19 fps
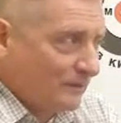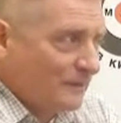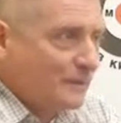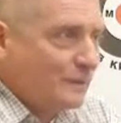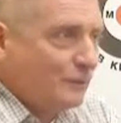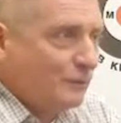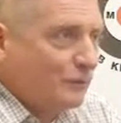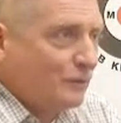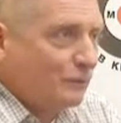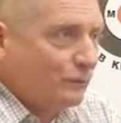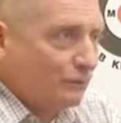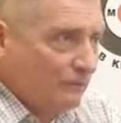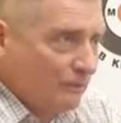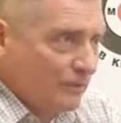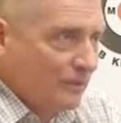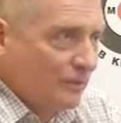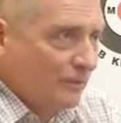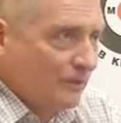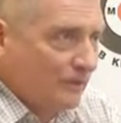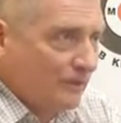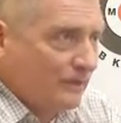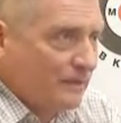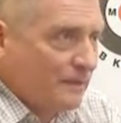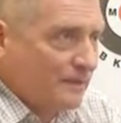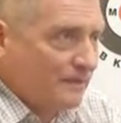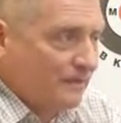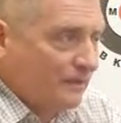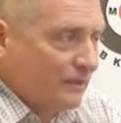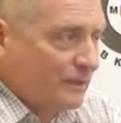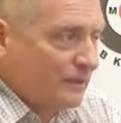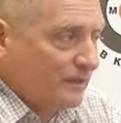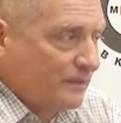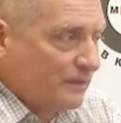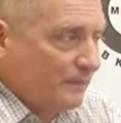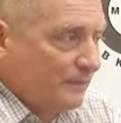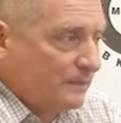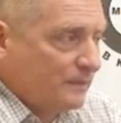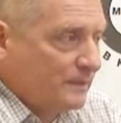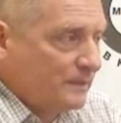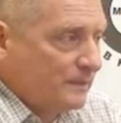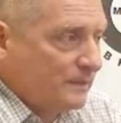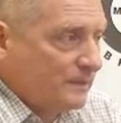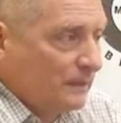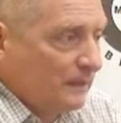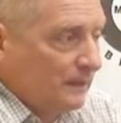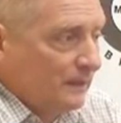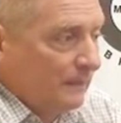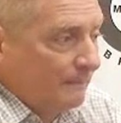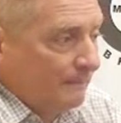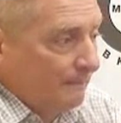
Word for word: заслужит уважения. Смысл этой гражданской позиции. Зачем?